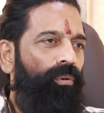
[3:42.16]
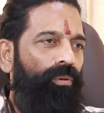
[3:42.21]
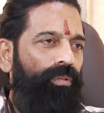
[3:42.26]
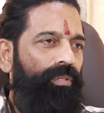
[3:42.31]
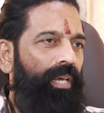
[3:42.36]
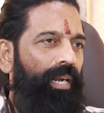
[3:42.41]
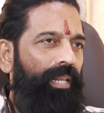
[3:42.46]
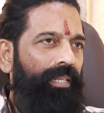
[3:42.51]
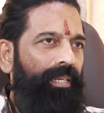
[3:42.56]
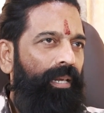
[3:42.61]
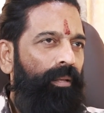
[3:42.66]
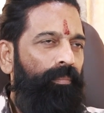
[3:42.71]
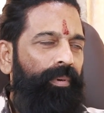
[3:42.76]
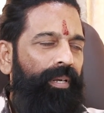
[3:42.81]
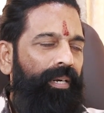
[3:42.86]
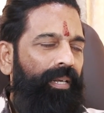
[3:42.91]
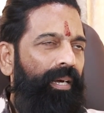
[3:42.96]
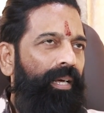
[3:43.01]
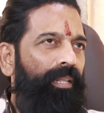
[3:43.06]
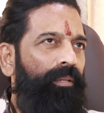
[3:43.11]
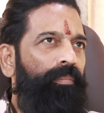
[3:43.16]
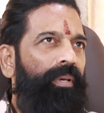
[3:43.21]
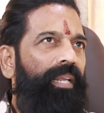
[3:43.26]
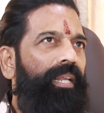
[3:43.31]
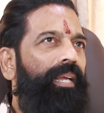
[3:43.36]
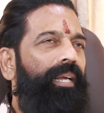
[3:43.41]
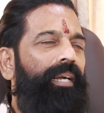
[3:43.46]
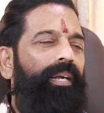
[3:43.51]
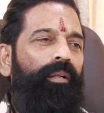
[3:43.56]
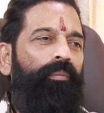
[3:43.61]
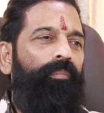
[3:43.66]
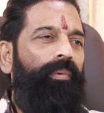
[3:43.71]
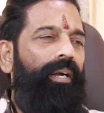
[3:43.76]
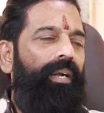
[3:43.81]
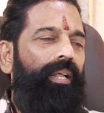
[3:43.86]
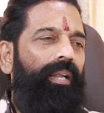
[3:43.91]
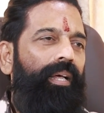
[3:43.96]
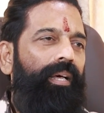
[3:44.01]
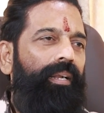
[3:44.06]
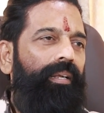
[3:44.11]
ஒரு சலசலப்பாக இருக்காது பெரிய
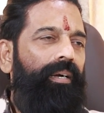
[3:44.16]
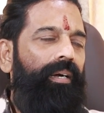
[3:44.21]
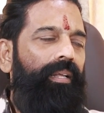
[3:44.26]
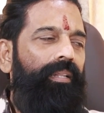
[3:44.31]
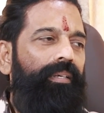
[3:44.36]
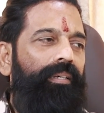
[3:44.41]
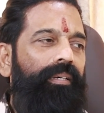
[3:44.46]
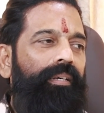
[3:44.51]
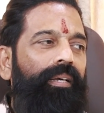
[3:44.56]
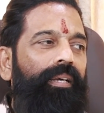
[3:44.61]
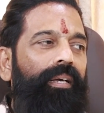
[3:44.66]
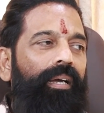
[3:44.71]
இடர்பாடெல்லாம் இருக்காது